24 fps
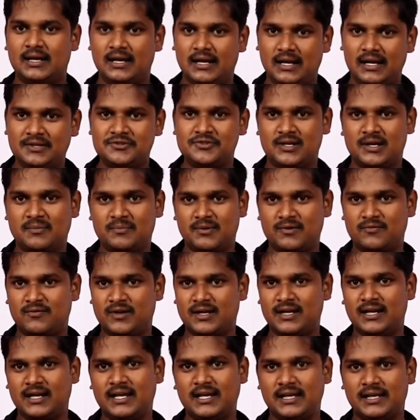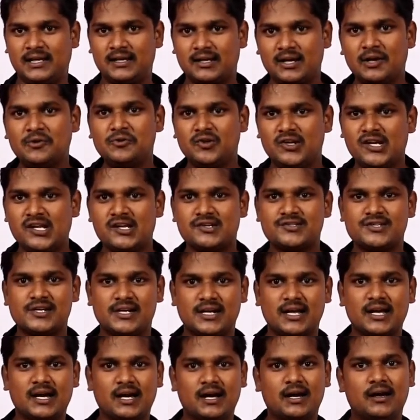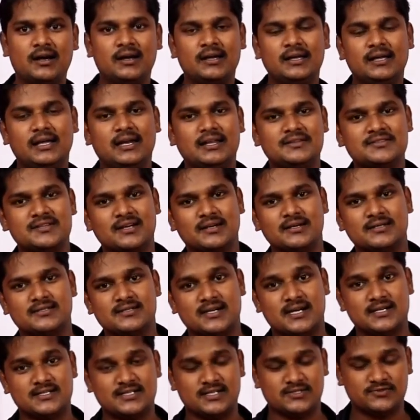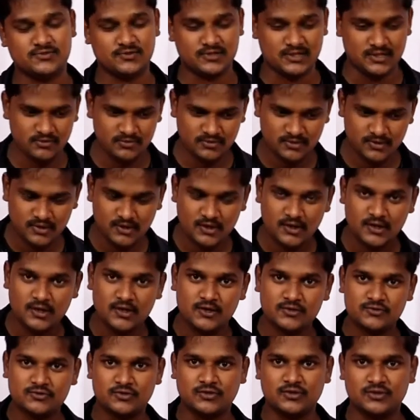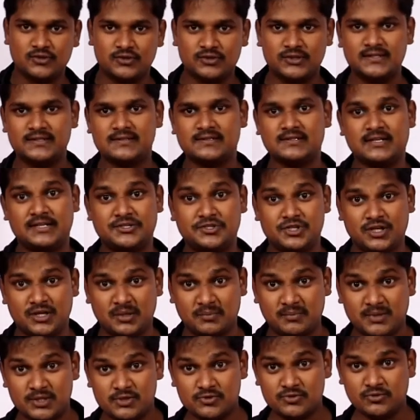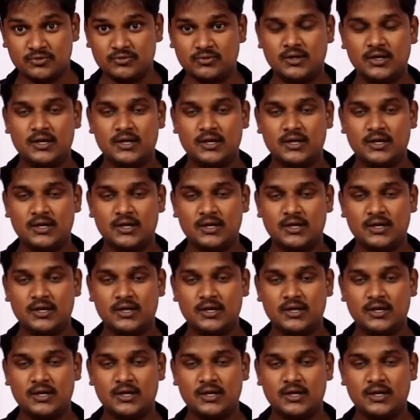లెక్చర్ నెంబర్ వన్కి కంటిన్యూషన్గా ఈ లెక్చర్ని స్టార్ట్ చేస్తున్నాను సో దిస్ ఇస్ లెక్చర్ నెంబర్ టూ